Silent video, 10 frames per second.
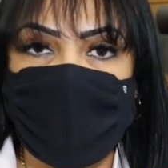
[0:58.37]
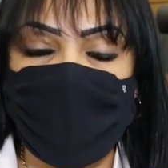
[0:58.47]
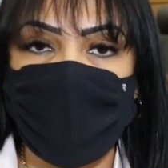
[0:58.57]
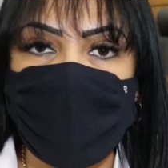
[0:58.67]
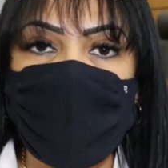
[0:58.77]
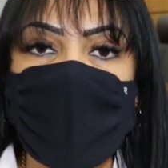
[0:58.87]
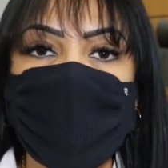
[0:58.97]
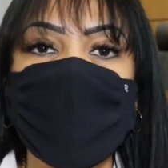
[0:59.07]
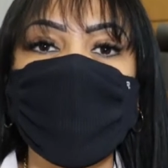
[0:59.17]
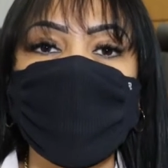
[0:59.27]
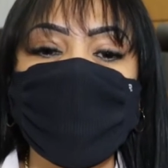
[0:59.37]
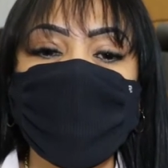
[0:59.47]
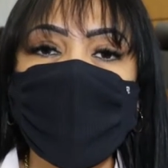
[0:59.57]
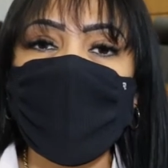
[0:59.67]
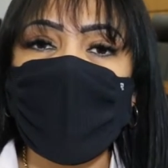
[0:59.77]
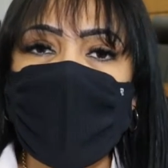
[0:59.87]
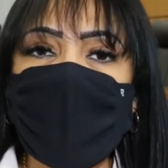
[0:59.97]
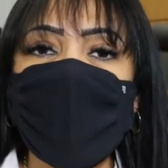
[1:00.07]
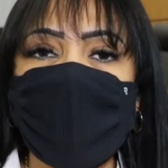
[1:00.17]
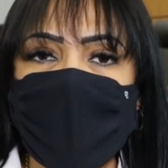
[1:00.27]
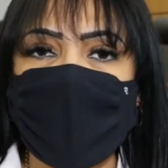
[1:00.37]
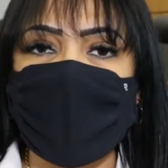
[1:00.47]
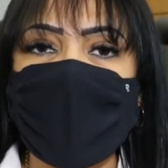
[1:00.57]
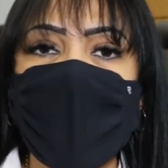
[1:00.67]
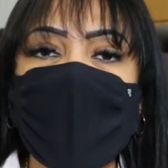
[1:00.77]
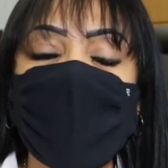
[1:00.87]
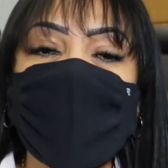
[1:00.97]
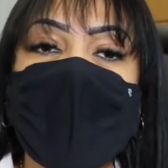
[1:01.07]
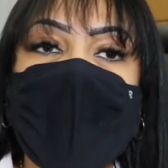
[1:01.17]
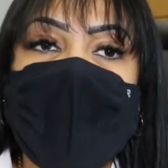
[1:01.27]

Executivo e dos secretários,